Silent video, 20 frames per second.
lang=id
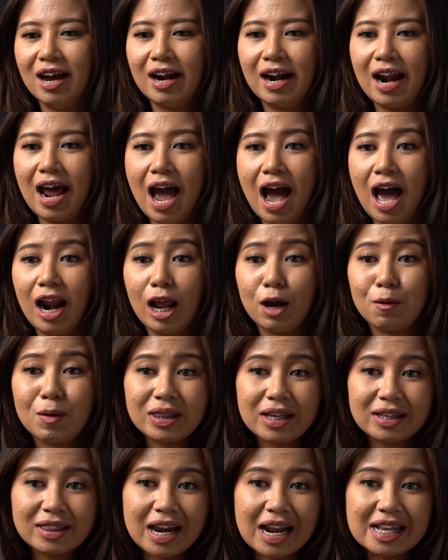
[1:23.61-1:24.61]
Nah,
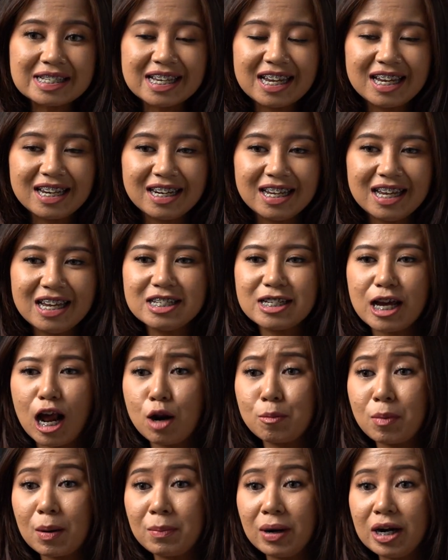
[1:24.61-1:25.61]
lewat etalase ini,
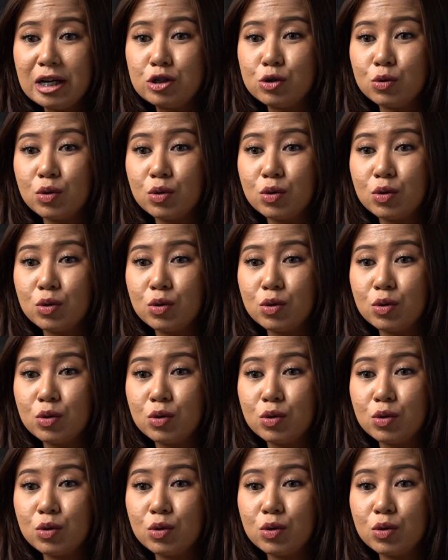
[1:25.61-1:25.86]
calon pembeli